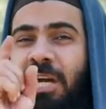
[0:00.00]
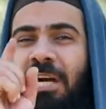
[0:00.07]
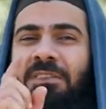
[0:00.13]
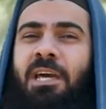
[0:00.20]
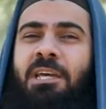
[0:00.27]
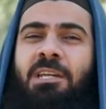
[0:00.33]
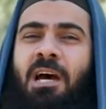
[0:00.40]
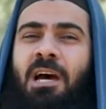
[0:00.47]
iyi
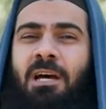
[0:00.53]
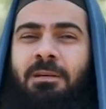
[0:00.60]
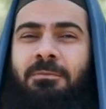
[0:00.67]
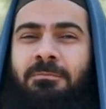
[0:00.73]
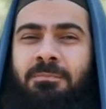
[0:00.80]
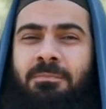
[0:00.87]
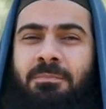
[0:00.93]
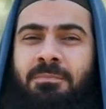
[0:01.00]
anlayın ha.
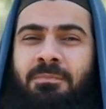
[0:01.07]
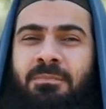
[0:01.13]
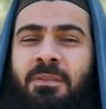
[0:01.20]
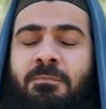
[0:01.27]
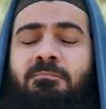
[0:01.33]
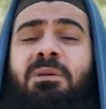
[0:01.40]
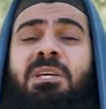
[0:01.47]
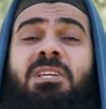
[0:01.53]

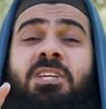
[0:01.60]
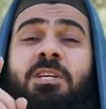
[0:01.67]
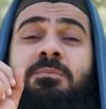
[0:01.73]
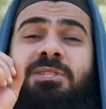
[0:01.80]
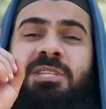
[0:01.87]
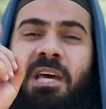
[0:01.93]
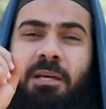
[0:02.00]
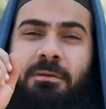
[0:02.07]
Bir
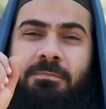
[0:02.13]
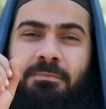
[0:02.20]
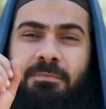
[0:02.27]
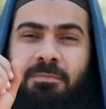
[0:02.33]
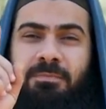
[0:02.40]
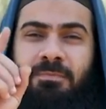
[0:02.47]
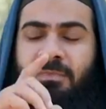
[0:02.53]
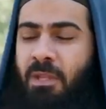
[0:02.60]
kimse
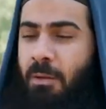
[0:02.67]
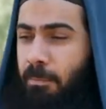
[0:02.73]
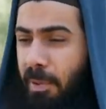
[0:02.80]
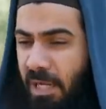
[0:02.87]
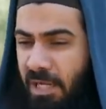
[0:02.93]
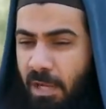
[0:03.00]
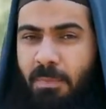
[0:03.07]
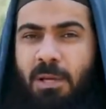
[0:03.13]

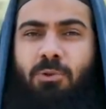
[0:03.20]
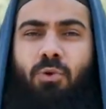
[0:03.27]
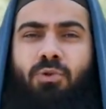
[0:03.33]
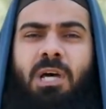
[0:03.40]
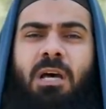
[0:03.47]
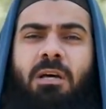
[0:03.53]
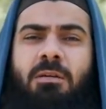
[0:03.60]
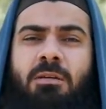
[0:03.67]

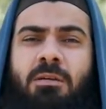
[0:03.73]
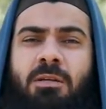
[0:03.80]
parlamentoda